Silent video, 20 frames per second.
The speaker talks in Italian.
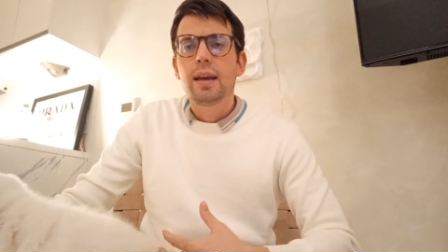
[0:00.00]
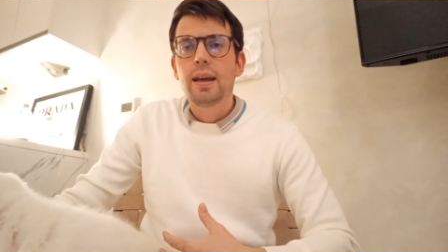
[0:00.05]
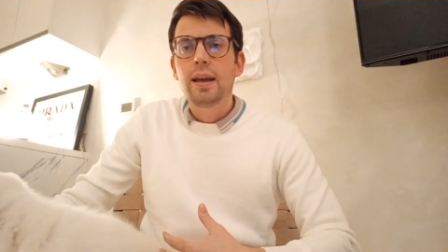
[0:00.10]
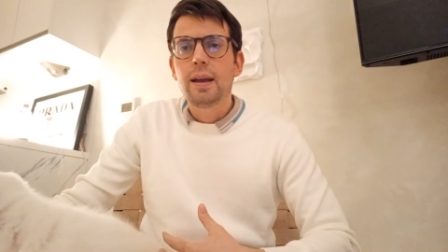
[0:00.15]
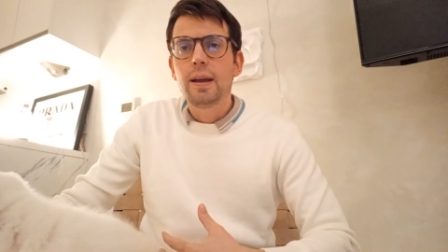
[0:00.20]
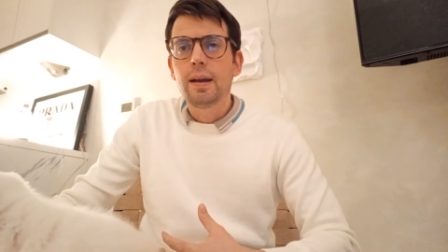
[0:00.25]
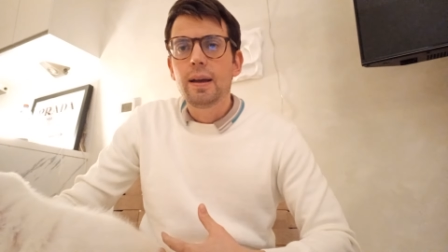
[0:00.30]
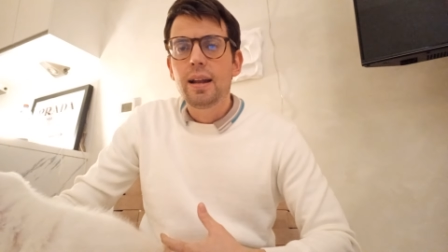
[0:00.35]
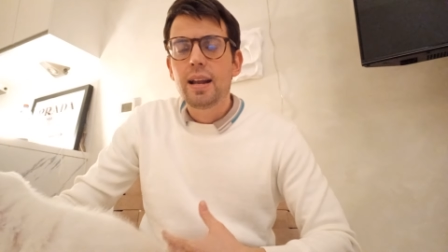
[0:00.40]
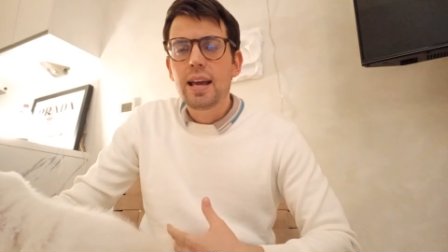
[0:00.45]

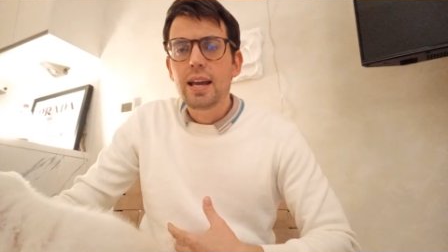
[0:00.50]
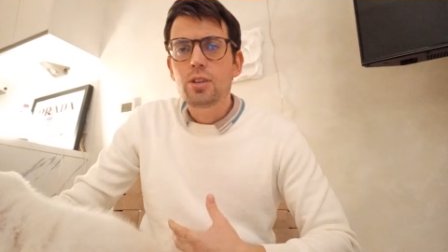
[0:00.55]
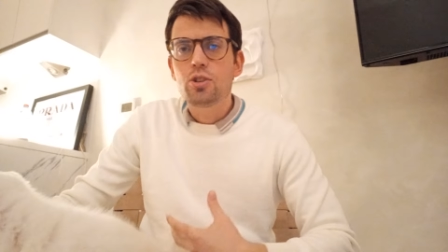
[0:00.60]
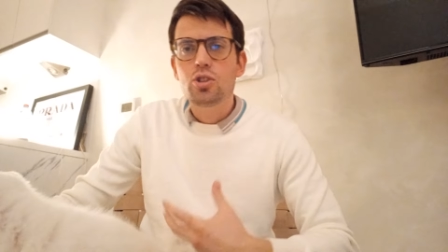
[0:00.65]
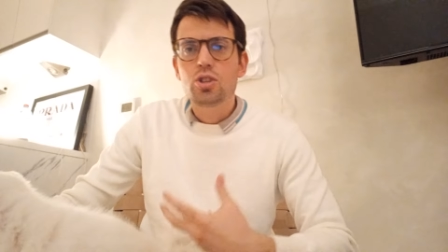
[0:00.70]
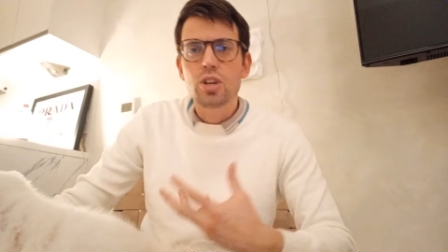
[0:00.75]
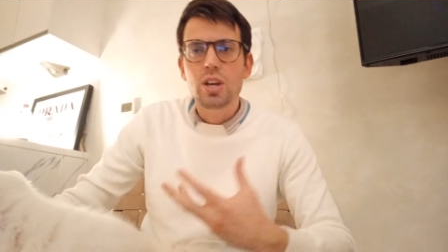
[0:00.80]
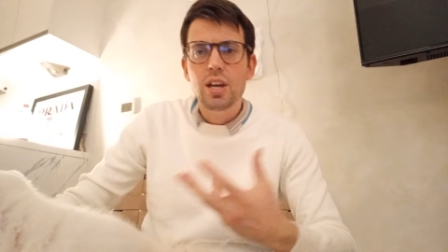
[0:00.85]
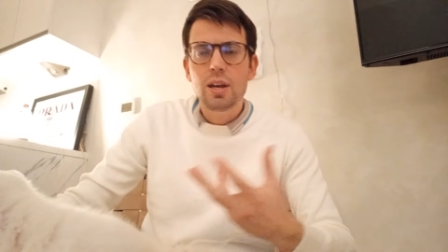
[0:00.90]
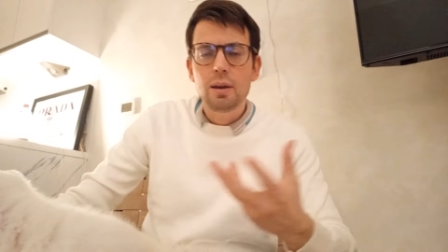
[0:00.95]
eh,
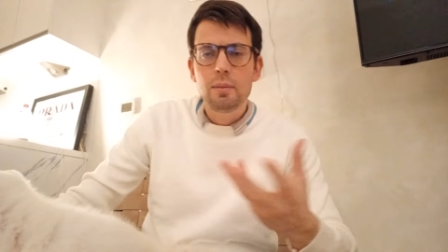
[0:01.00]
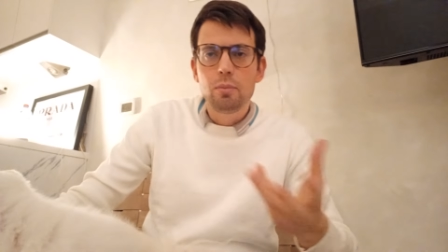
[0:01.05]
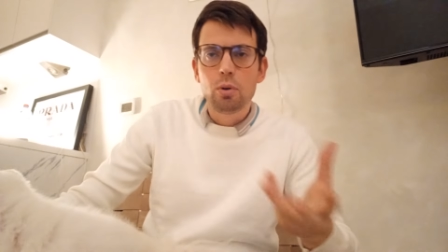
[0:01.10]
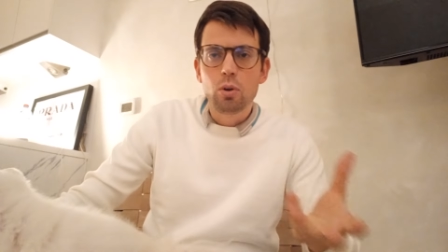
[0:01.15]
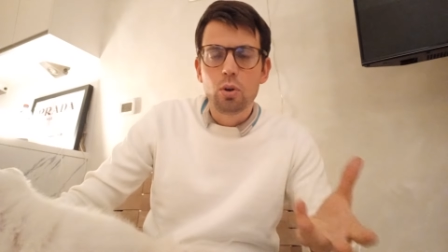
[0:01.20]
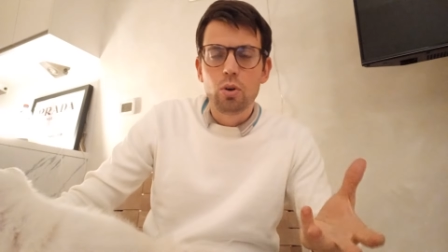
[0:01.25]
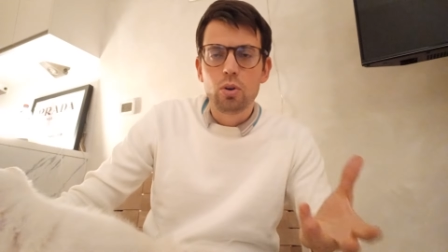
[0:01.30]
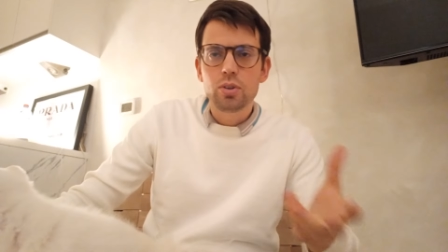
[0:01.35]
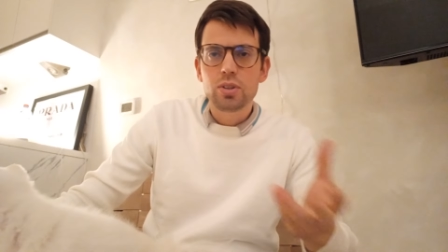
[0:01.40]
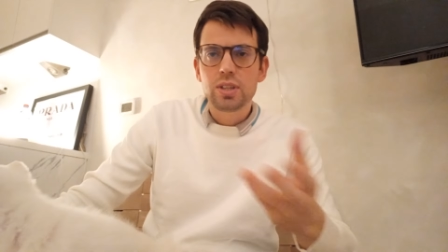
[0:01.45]
Lecce,
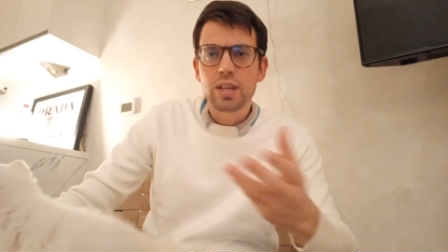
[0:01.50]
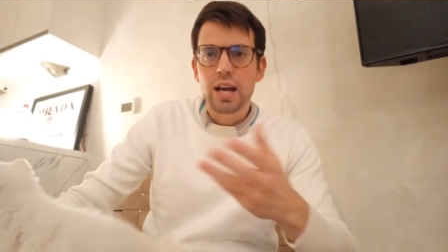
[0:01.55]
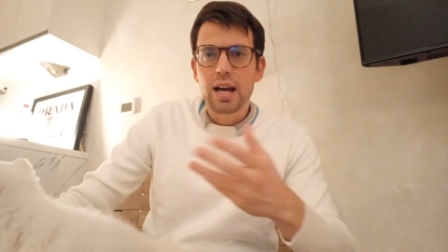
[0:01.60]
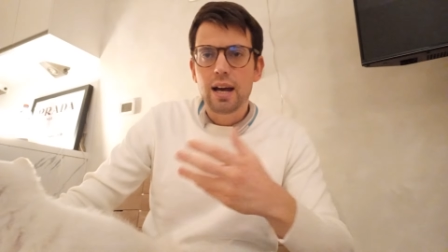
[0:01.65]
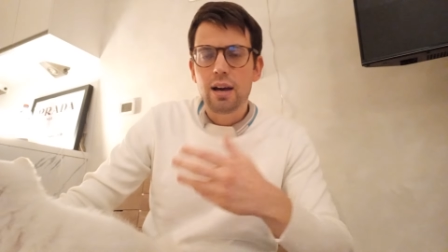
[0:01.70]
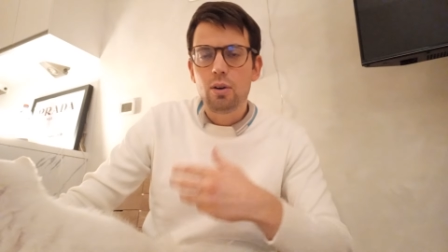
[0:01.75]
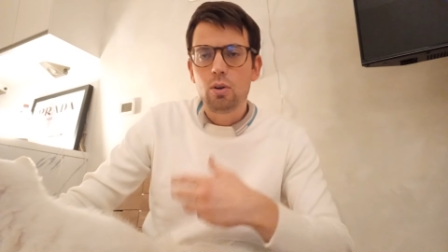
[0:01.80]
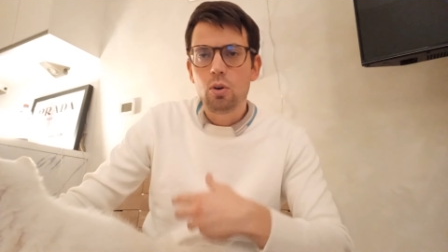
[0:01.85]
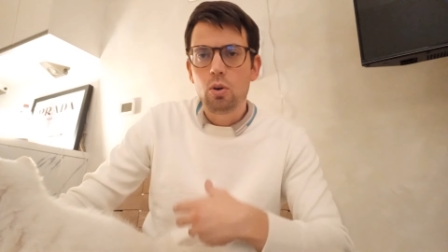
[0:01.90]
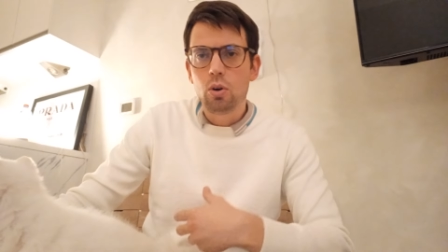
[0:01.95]

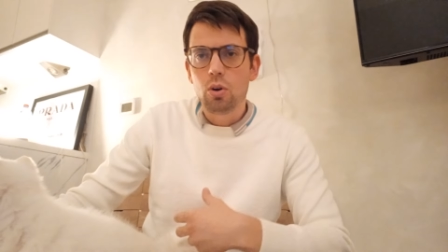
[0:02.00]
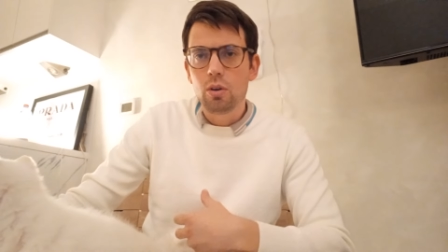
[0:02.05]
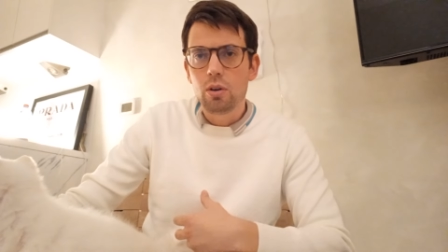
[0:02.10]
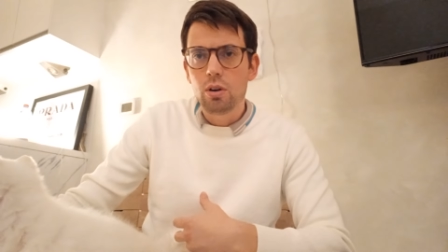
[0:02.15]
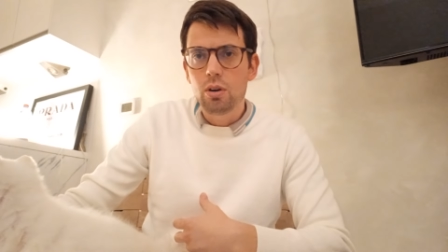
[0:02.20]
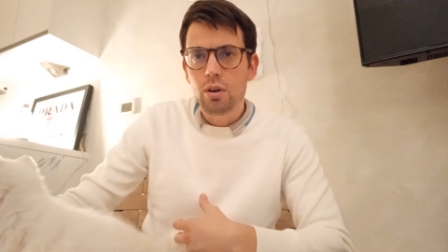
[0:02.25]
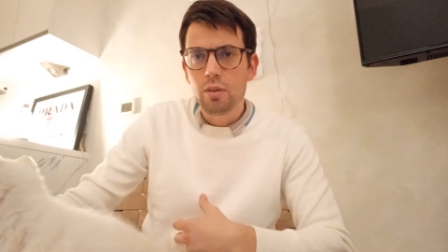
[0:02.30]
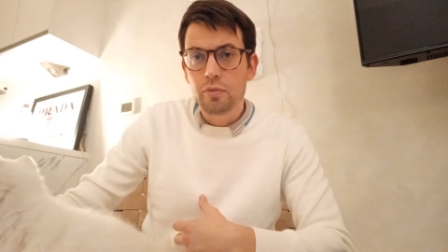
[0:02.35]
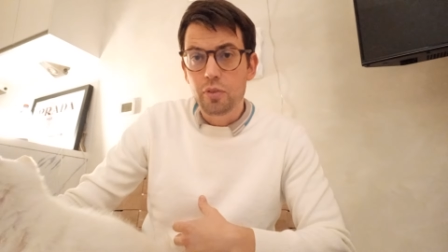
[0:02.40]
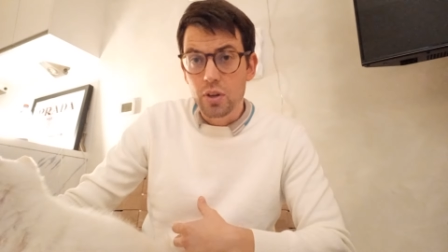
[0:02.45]
Bologna o eh,